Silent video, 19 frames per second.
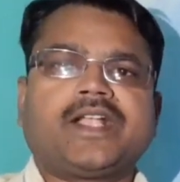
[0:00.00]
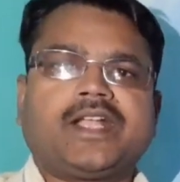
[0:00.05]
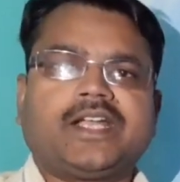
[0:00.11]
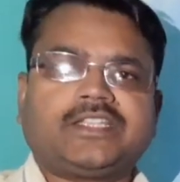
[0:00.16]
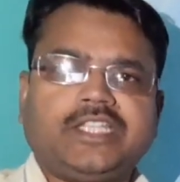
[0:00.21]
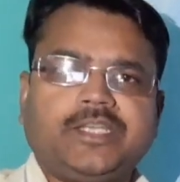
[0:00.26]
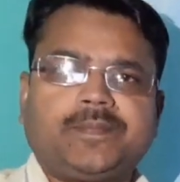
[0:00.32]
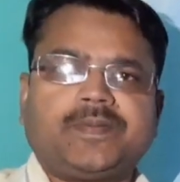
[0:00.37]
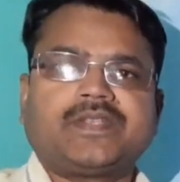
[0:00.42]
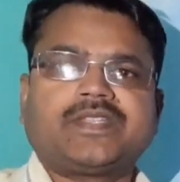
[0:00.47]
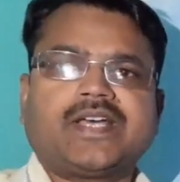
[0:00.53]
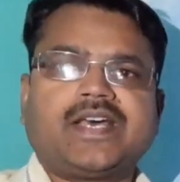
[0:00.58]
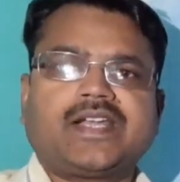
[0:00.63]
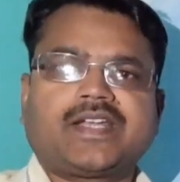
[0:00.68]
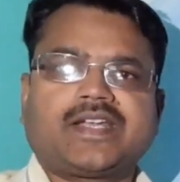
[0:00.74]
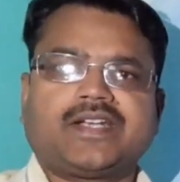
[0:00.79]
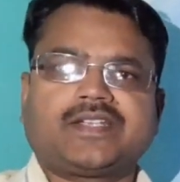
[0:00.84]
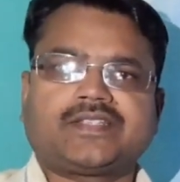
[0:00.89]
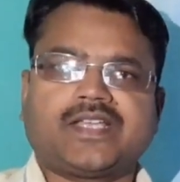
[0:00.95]
गति
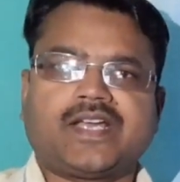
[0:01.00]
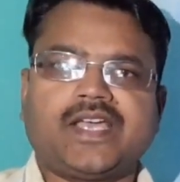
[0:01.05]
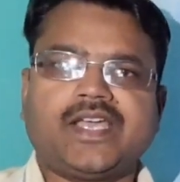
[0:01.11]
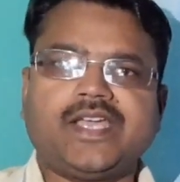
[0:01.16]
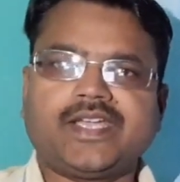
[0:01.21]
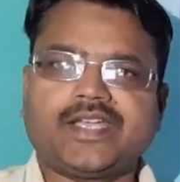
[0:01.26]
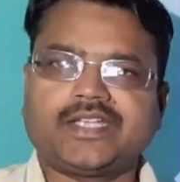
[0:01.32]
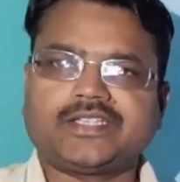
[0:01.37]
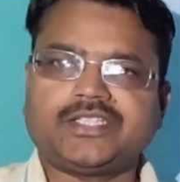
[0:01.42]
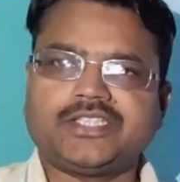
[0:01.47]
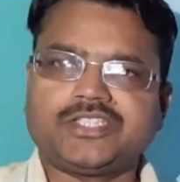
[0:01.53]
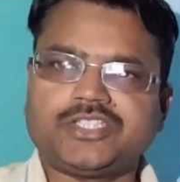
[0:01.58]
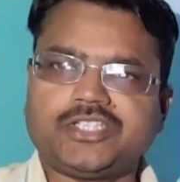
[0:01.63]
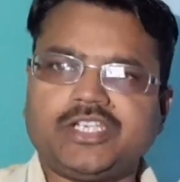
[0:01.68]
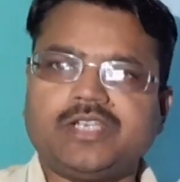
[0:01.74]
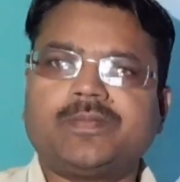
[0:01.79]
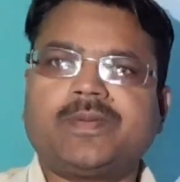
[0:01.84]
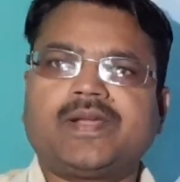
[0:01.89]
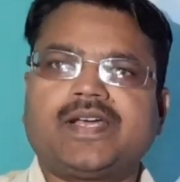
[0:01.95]
प्रदान करता है
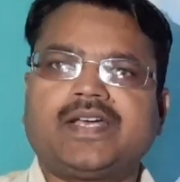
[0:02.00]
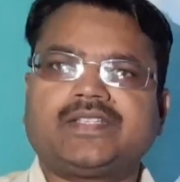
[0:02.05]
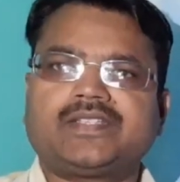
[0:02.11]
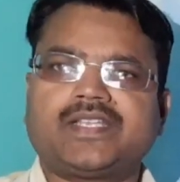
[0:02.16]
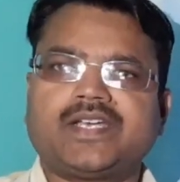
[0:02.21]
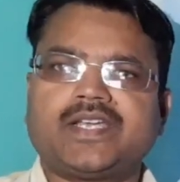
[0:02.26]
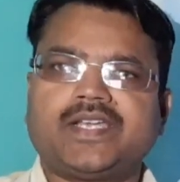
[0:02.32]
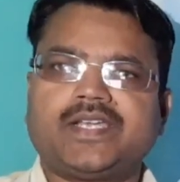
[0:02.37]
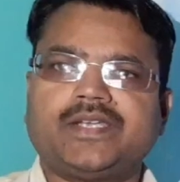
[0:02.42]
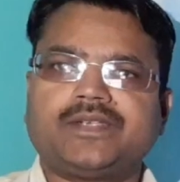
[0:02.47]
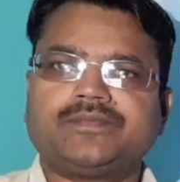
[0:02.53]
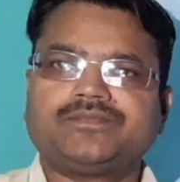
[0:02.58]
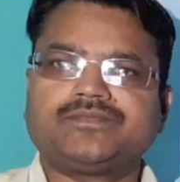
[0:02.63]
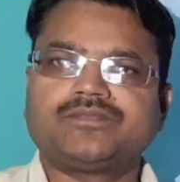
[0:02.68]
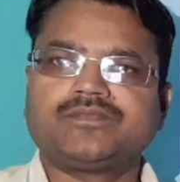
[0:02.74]
गतिशील बनाता है